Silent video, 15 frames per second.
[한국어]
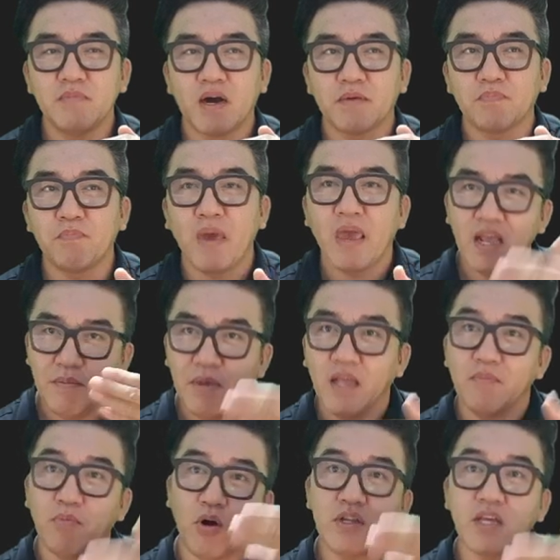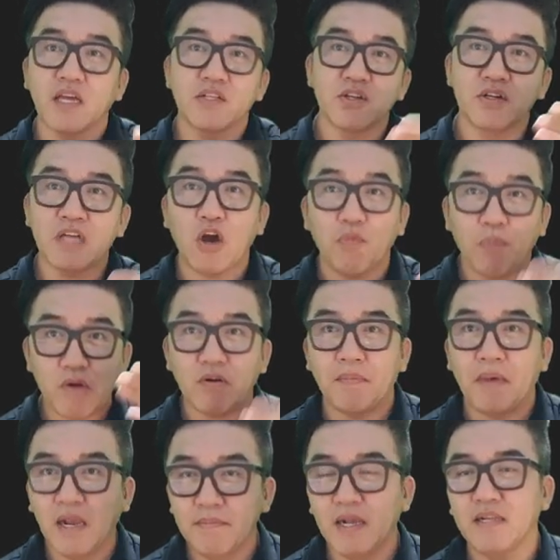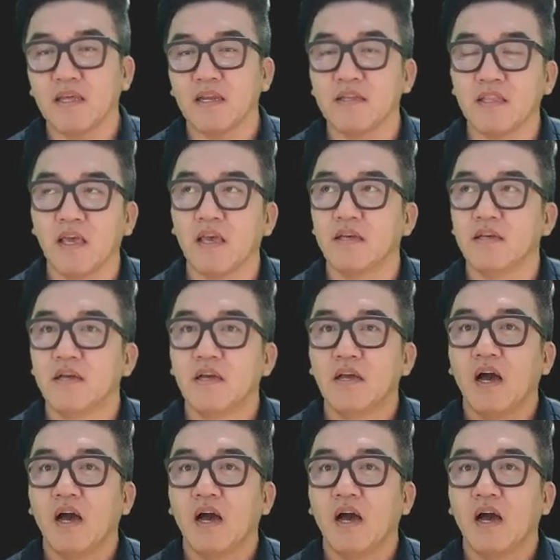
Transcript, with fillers: 막 매일매일 먹을 게 있어요. 사고팔고 매일매일 되는데